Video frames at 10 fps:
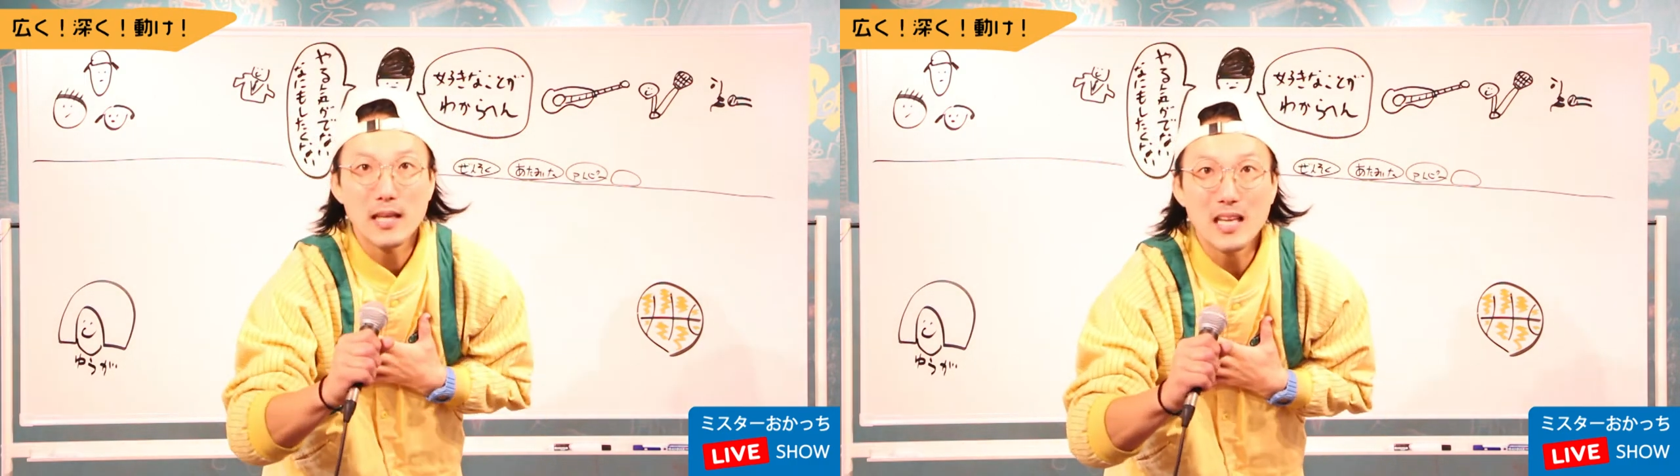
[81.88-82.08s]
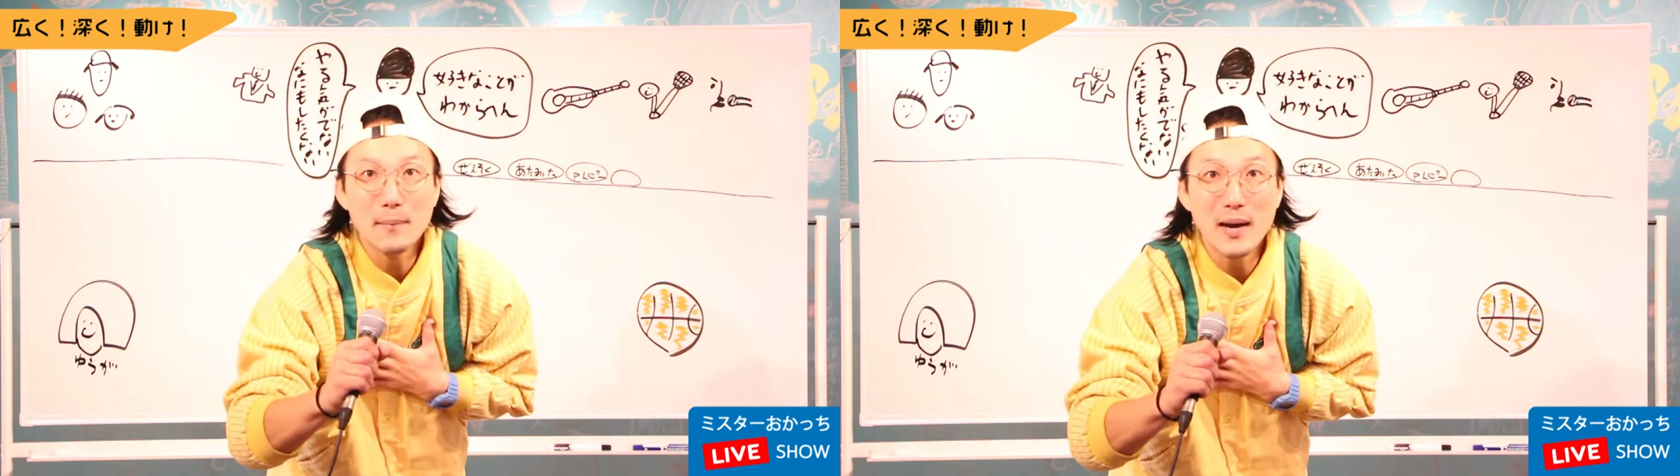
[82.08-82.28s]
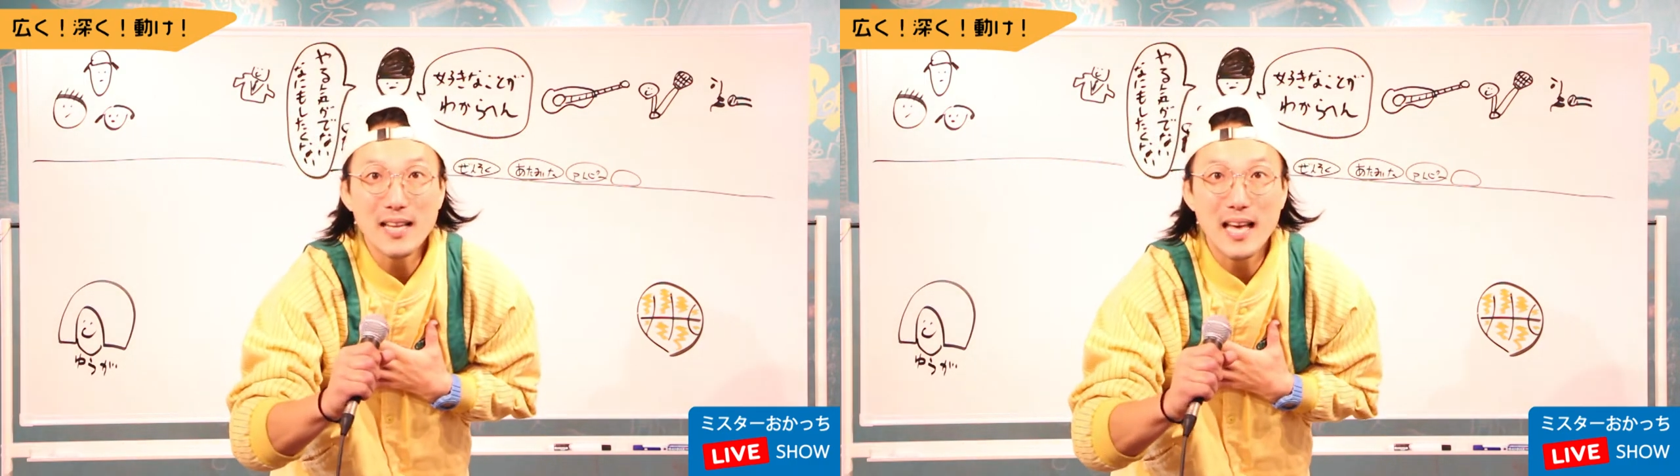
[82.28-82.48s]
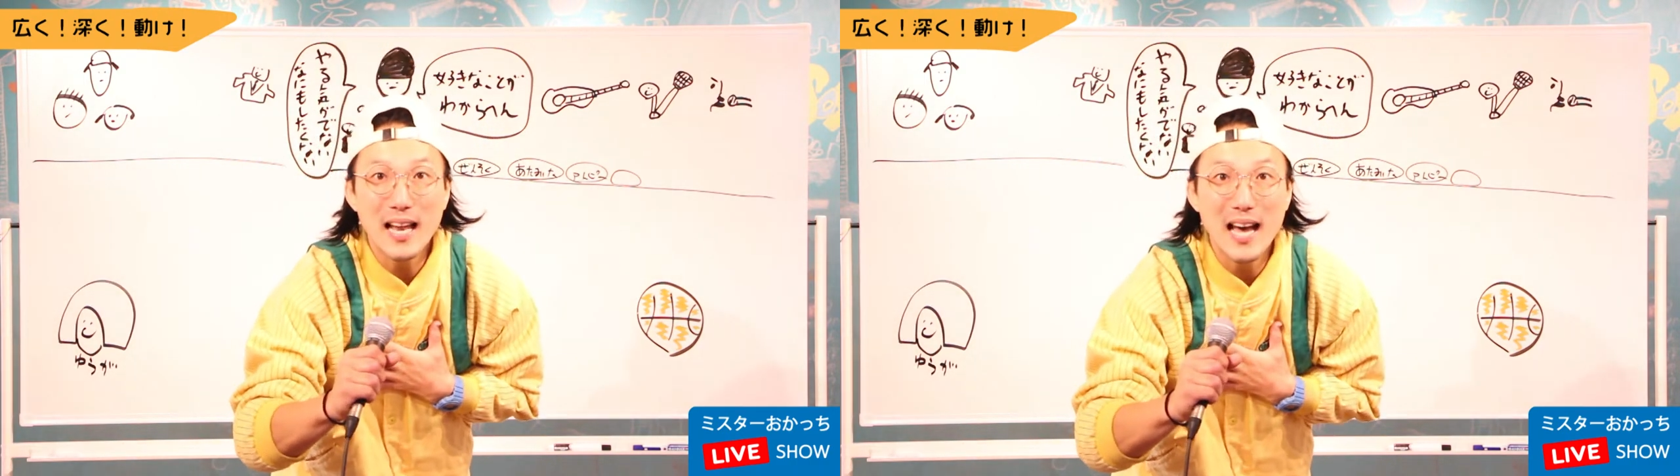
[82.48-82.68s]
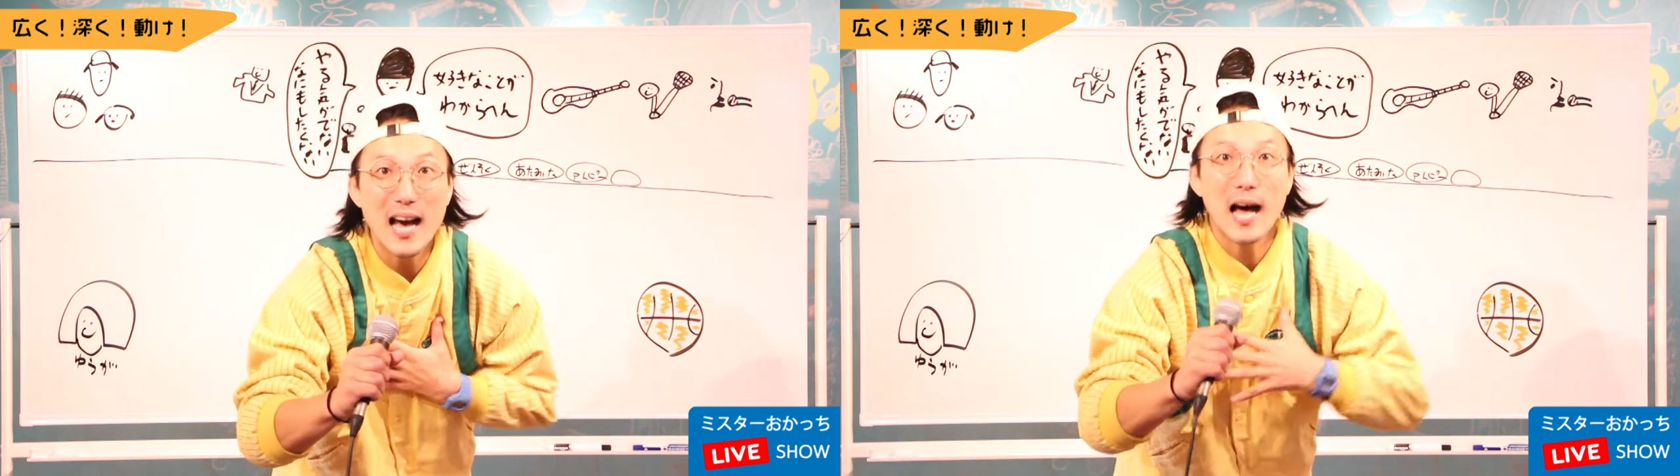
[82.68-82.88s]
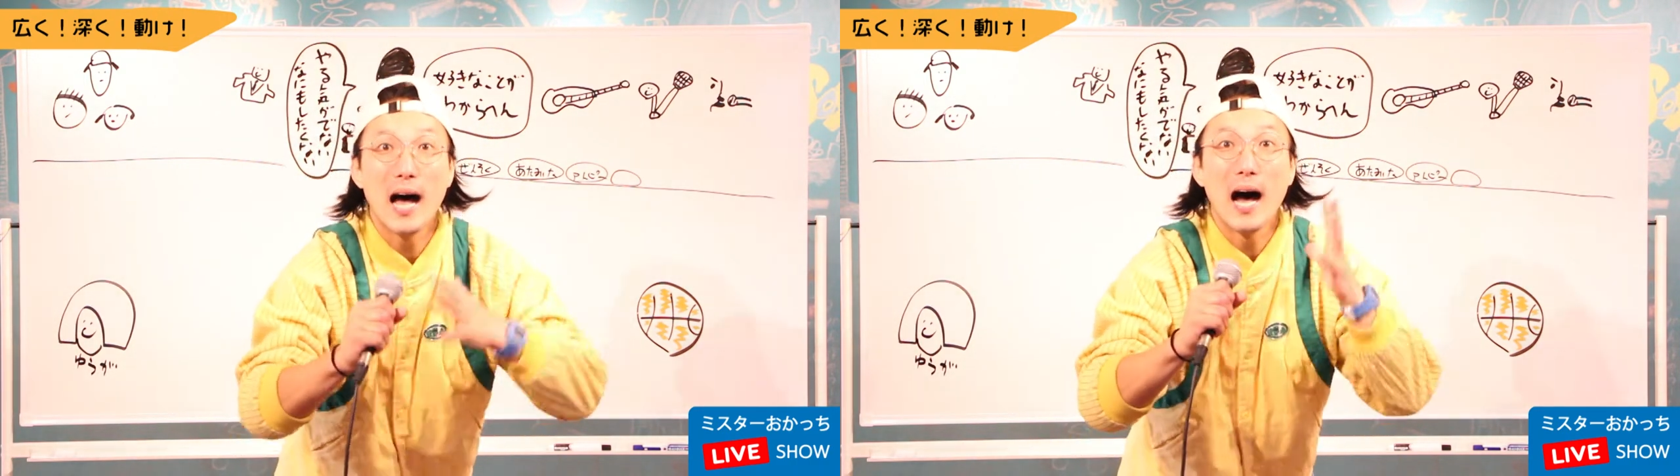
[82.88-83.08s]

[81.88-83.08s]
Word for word: 今なら